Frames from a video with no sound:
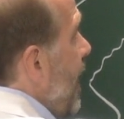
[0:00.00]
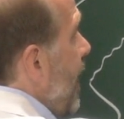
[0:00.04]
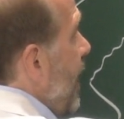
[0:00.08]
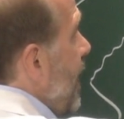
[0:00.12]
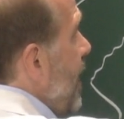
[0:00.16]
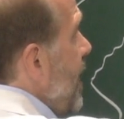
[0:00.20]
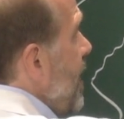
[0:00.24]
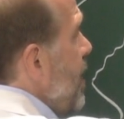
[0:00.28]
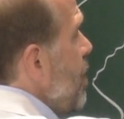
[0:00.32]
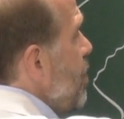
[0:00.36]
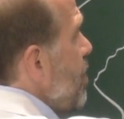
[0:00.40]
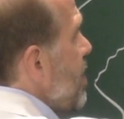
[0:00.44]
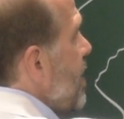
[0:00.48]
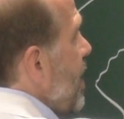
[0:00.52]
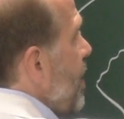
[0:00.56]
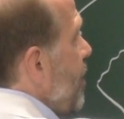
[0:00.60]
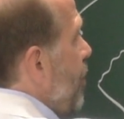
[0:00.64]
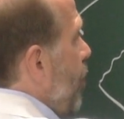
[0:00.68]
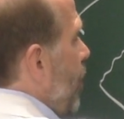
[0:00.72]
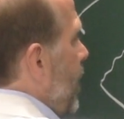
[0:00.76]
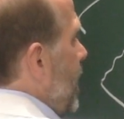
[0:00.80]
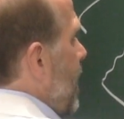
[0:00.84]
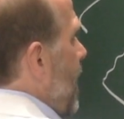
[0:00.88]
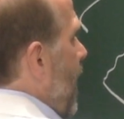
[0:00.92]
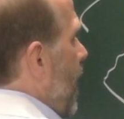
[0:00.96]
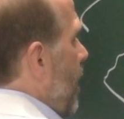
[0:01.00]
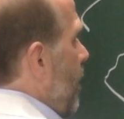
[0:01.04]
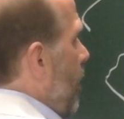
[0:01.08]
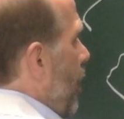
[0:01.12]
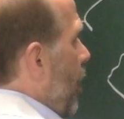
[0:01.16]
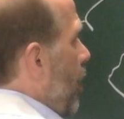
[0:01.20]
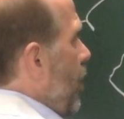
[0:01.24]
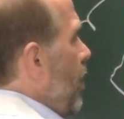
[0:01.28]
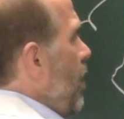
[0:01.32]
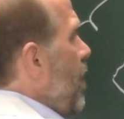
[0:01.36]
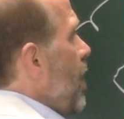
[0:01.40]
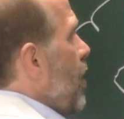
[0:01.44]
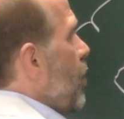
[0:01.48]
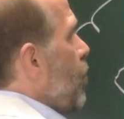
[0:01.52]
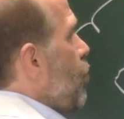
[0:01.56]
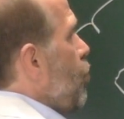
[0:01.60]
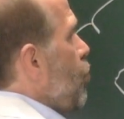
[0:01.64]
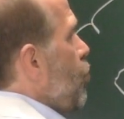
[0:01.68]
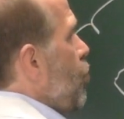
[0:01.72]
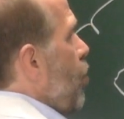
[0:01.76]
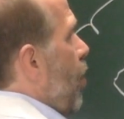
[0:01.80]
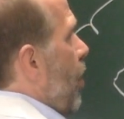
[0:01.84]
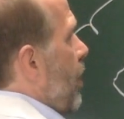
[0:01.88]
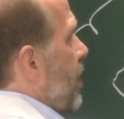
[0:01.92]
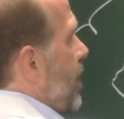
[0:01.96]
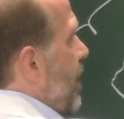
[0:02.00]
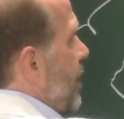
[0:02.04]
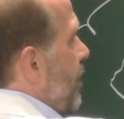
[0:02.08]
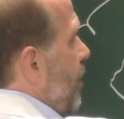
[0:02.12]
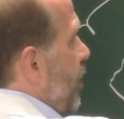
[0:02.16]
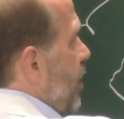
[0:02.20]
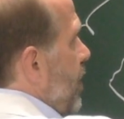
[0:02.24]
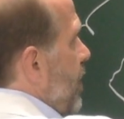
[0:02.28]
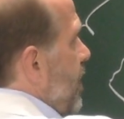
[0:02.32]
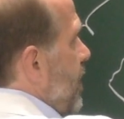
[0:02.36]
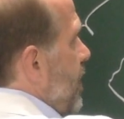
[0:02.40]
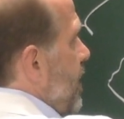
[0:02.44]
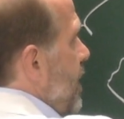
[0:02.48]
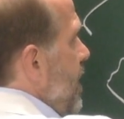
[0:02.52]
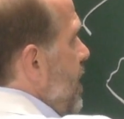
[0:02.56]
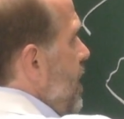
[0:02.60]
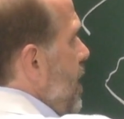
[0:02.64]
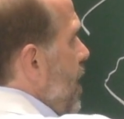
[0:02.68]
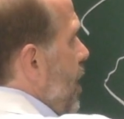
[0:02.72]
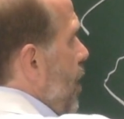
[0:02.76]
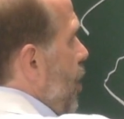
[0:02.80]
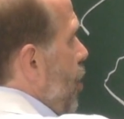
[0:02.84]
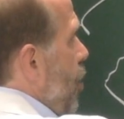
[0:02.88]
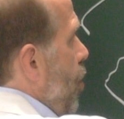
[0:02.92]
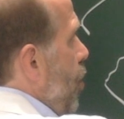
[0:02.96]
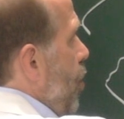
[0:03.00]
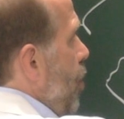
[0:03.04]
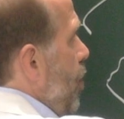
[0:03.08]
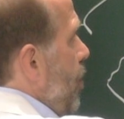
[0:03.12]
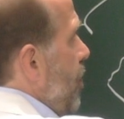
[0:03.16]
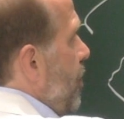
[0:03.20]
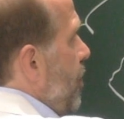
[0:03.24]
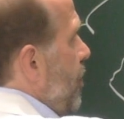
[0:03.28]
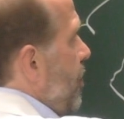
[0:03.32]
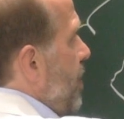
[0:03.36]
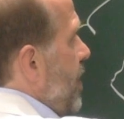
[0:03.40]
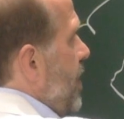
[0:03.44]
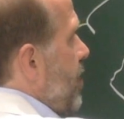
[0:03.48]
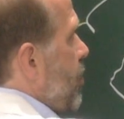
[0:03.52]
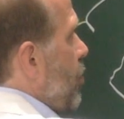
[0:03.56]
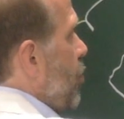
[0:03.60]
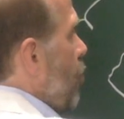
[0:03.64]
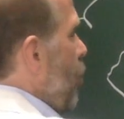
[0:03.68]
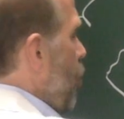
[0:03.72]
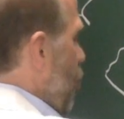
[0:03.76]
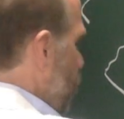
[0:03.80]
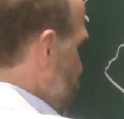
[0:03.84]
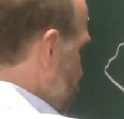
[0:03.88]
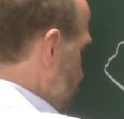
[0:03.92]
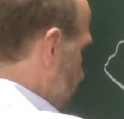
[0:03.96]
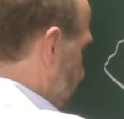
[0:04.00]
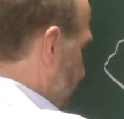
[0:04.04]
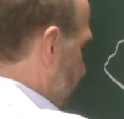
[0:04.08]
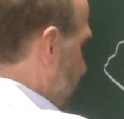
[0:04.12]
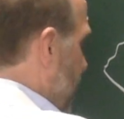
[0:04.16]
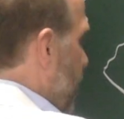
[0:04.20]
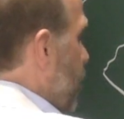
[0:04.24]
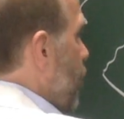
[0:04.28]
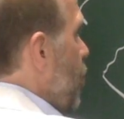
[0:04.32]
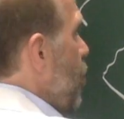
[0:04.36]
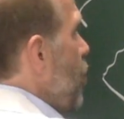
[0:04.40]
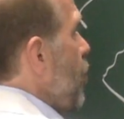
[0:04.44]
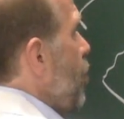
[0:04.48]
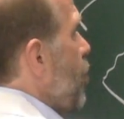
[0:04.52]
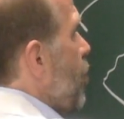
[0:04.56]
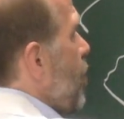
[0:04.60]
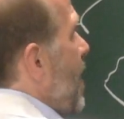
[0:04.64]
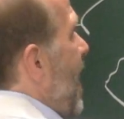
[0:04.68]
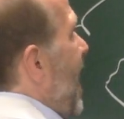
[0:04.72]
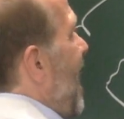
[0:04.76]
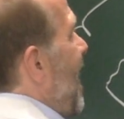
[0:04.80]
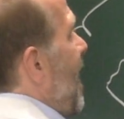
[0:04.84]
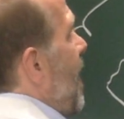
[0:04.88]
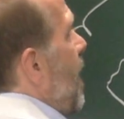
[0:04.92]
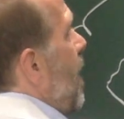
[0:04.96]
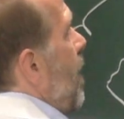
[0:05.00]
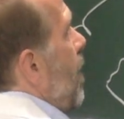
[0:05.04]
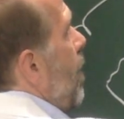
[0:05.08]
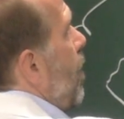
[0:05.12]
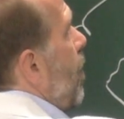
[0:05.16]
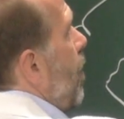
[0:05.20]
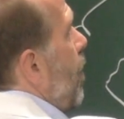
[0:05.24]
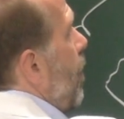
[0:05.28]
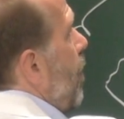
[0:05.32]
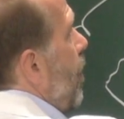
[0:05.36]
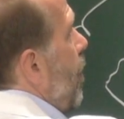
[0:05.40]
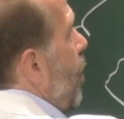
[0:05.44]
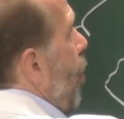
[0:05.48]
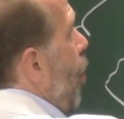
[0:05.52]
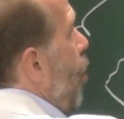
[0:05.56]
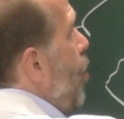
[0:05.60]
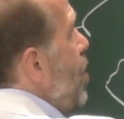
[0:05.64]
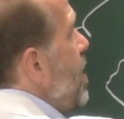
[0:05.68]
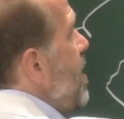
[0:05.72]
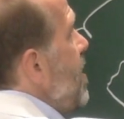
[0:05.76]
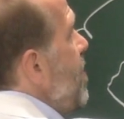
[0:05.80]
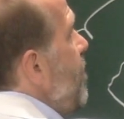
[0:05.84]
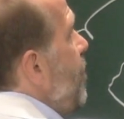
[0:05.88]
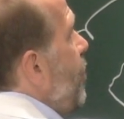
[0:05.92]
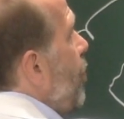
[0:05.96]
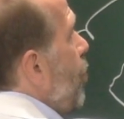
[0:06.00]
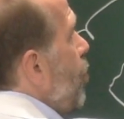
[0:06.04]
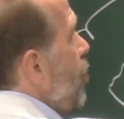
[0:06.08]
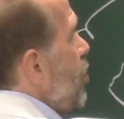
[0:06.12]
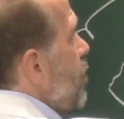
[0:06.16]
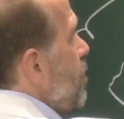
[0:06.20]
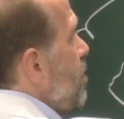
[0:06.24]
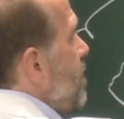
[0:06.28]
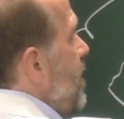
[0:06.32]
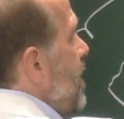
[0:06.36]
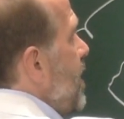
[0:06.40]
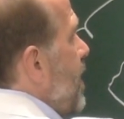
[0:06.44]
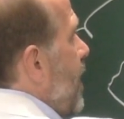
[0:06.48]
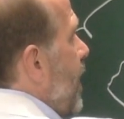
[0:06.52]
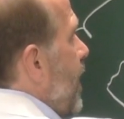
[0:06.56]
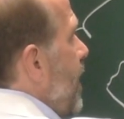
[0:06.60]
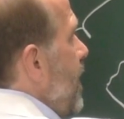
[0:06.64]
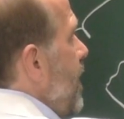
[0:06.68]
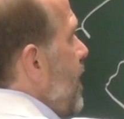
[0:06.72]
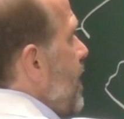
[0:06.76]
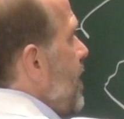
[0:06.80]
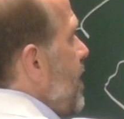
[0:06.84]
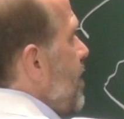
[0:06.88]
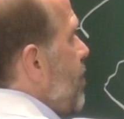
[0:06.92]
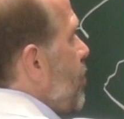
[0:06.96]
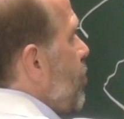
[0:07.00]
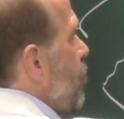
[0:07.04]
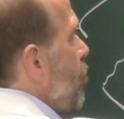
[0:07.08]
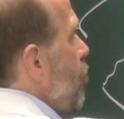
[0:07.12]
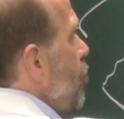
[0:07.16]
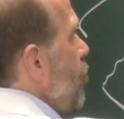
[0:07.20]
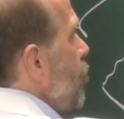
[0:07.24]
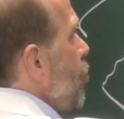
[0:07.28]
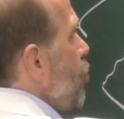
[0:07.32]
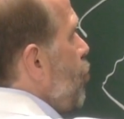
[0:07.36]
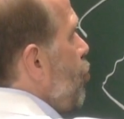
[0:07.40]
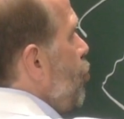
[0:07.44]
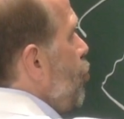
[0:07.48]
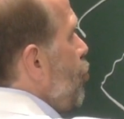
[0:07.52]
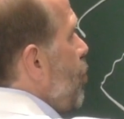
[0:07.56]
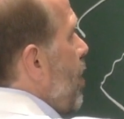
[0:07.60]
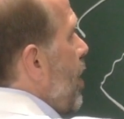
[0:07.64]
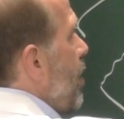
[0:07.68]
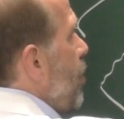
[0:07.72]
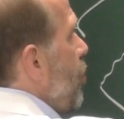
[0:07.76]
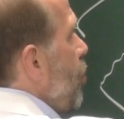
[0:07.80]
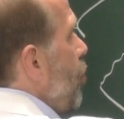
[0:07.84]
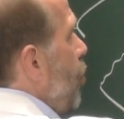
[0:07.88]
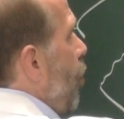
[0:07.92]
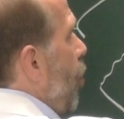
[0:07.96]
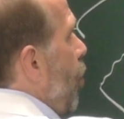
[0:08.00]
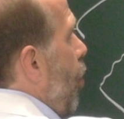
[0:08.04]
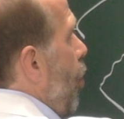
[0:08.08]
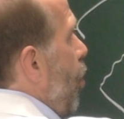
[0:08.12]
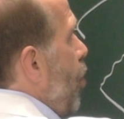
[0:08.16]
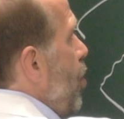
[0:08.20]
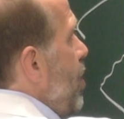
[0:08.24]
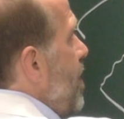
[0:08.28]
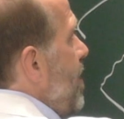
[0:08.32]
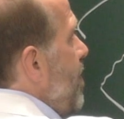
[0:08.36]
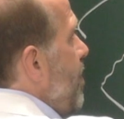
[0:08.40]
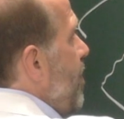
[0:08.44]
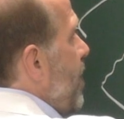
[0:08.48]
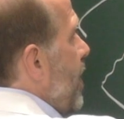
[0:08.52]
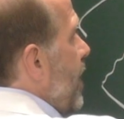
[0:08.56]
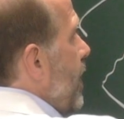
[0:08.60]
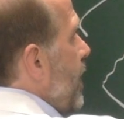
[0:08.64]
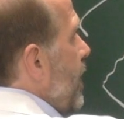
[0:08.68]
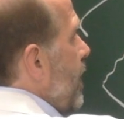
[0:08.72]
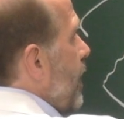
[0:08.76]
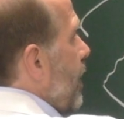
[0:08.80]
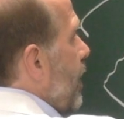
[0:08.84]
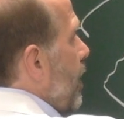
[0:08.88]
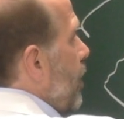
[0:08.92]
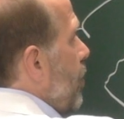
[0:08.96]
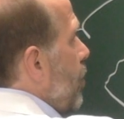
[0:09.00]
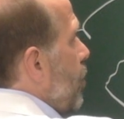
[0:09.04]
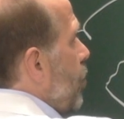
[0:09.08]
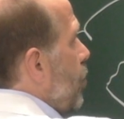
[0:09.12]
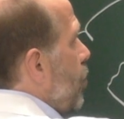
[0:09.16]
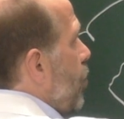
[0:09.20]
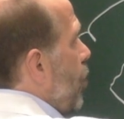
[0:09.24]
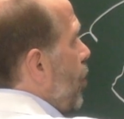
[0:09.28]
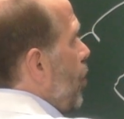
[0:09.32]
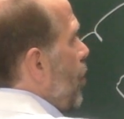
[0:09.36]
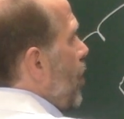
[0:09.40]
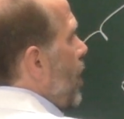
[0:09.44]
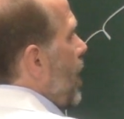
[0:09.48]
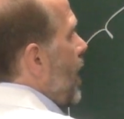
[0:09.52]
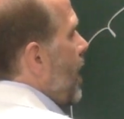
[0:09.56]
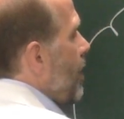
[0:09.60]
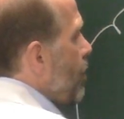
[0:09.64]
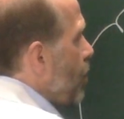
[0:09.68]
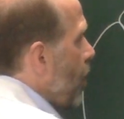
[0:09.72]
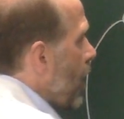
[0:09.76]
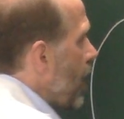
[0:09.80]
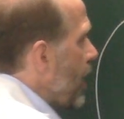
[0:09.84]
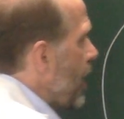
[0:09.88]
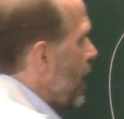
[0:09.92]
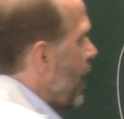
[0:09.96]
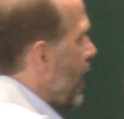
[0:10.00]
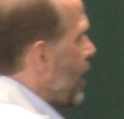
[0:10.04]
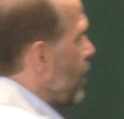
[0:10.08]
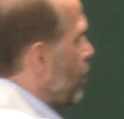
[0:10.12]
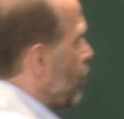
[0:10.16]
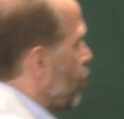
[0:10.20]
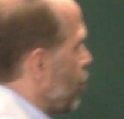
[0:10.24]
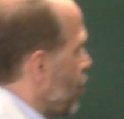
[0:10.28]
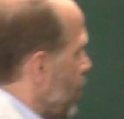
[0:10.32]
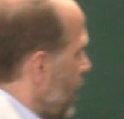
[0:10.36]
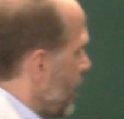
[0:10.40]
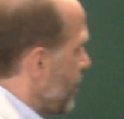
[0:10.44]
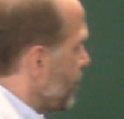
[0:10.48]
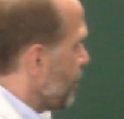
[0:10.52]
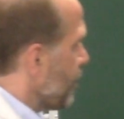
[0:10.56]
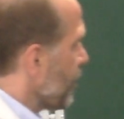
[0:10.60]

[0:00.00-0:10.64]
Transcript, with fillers: et nous avons également, toujours en avant ici, le faisceau ou tractus, euh, olivo-spinal issu du noyau olivaire de la moelle allongée.